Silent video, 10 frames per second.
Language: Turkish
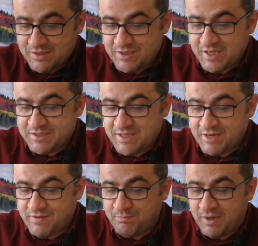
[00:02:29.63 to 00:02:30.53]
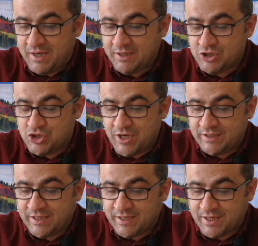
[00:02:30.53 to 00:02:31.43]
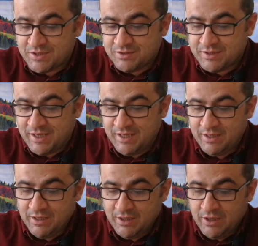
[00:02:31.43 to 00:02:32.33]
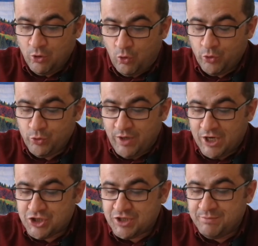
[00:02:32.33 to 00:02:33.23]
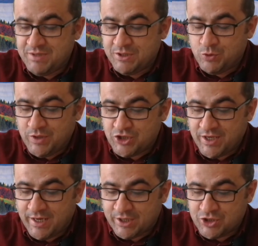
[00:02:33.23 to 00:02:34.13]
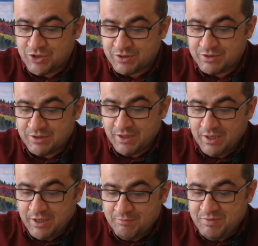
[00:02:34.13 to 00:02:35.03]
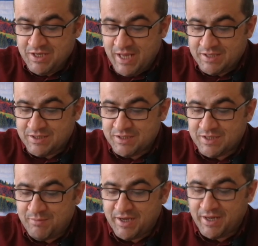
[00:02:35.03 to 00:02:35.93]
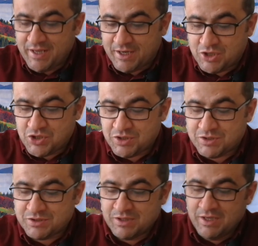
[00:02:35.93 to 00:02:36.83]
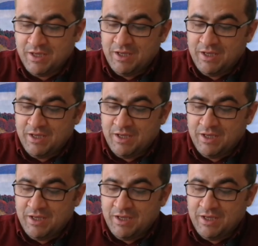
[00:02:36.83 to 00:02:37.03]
Sesler ve pahalı çiçekler arasında onun aşkı bir güneşe yakışır. Bir eski zamana yakışır.